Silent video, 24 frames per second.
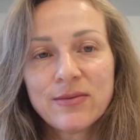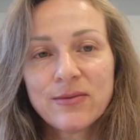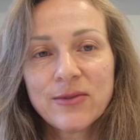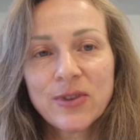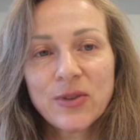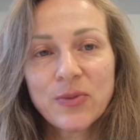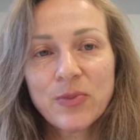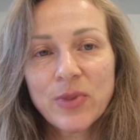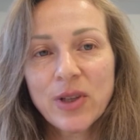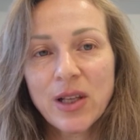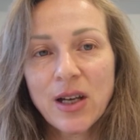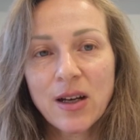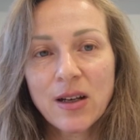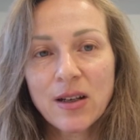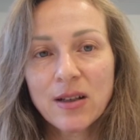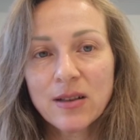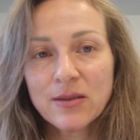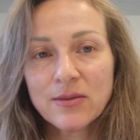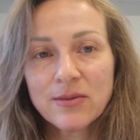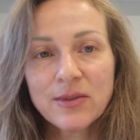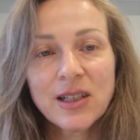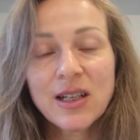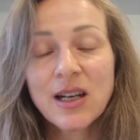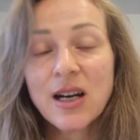по
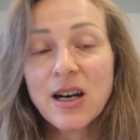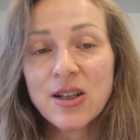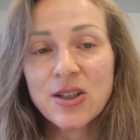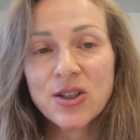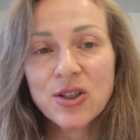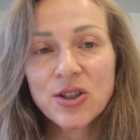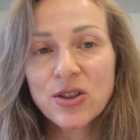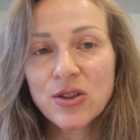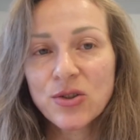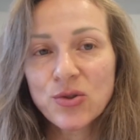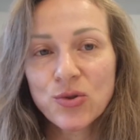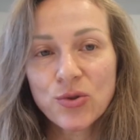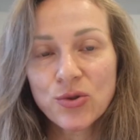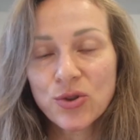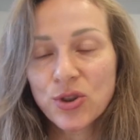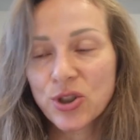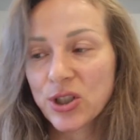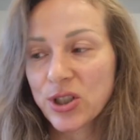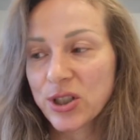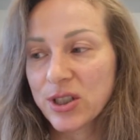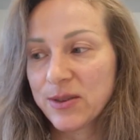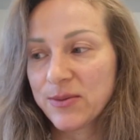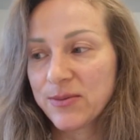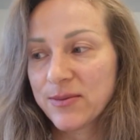благо каждой
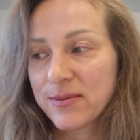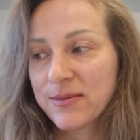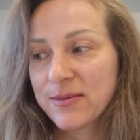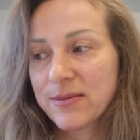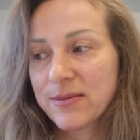души.